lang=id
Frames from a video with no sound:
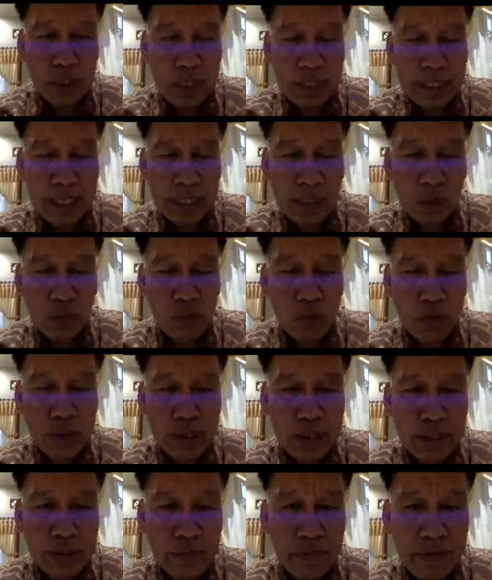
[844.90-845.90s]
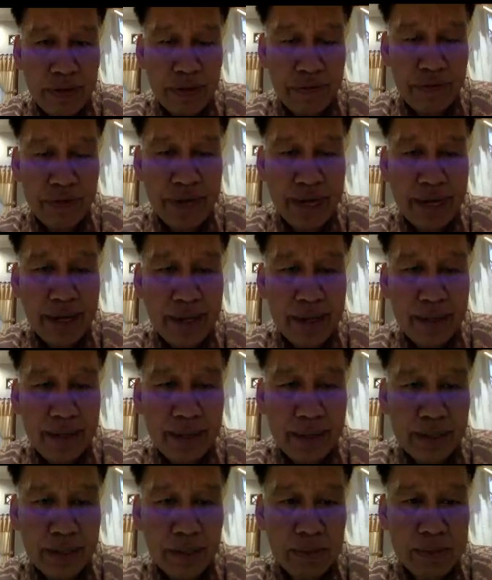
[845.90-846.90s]
letak tumornya di perifer,
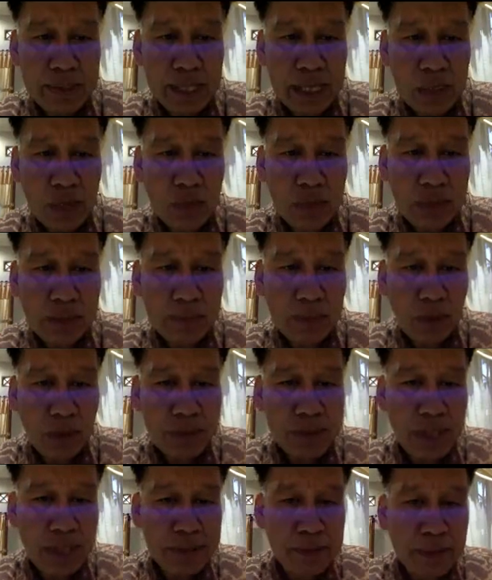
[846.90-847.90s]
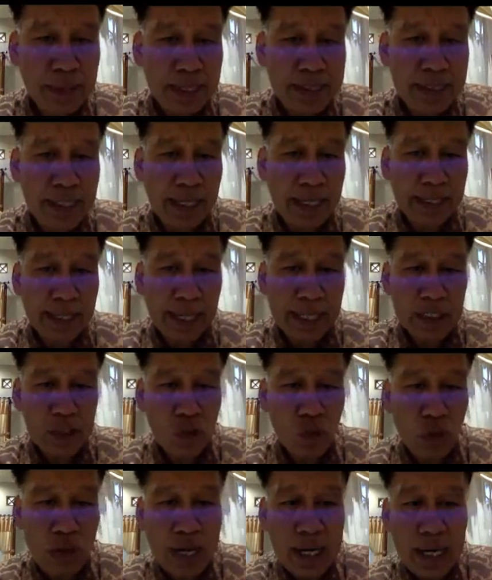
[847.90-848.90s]
jadi bisa dilakukan biopsi aspirasi yang
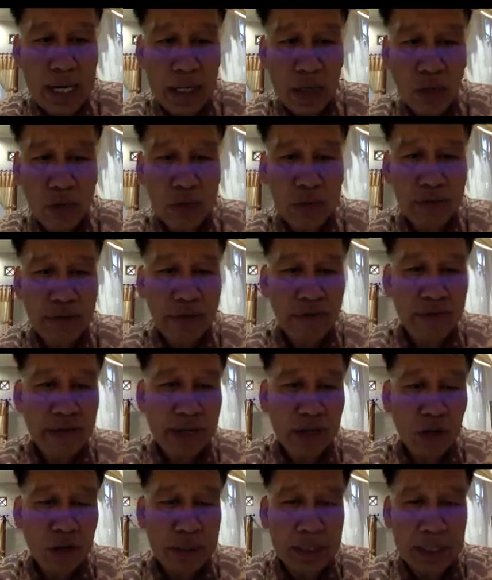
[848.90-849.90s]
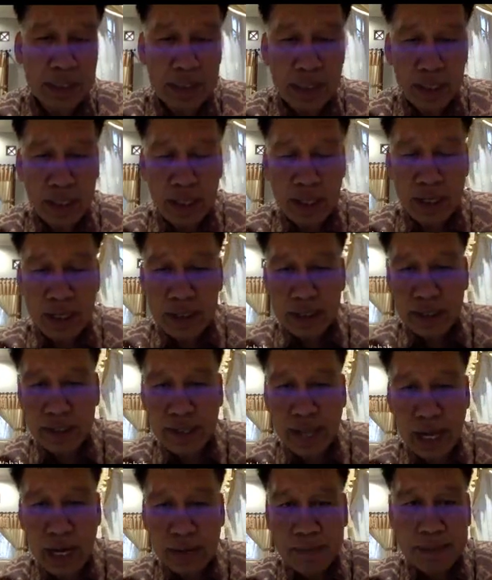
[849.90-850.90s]
transtorakal. Kalau di perifer, kalau di, di
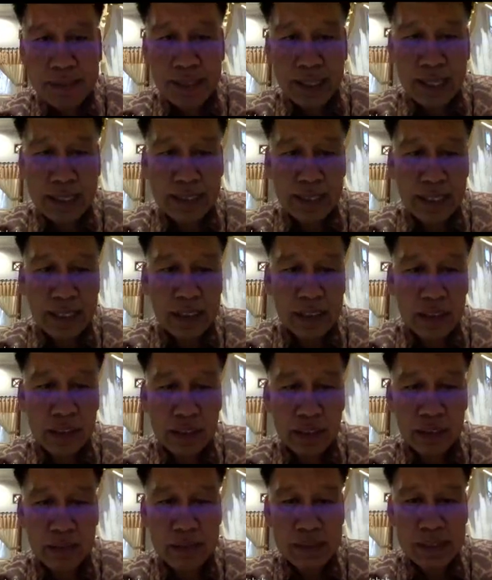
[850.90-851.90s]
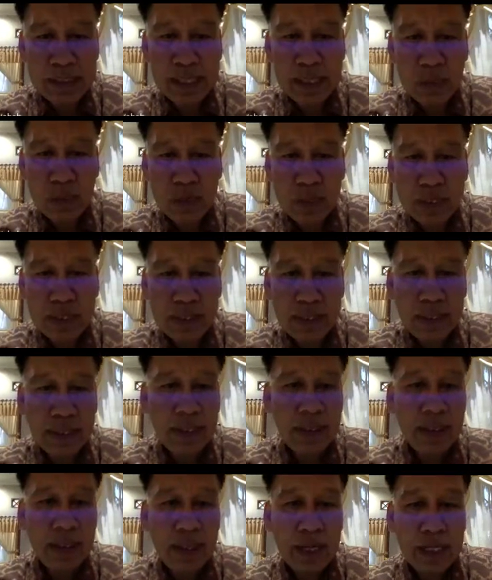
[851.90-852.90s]
dalam di tengah-tengah tidak bisa dilakukan
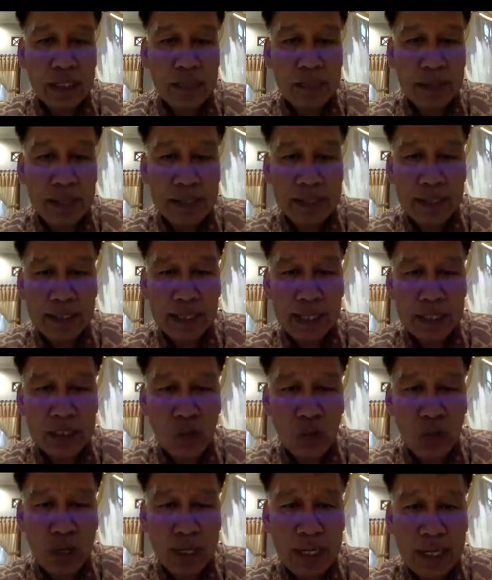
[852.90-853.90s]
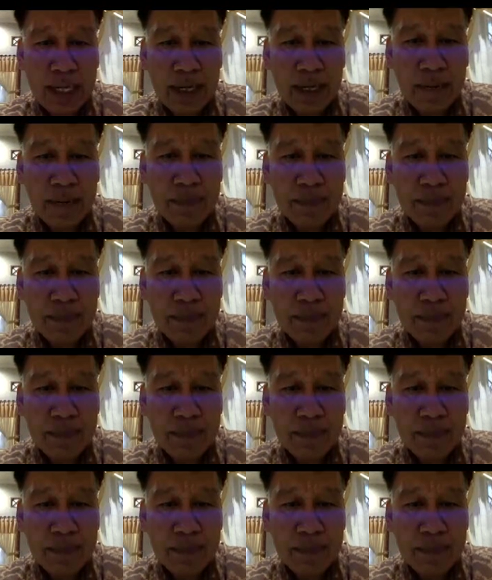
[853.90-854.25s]
aspirasi transtorakal.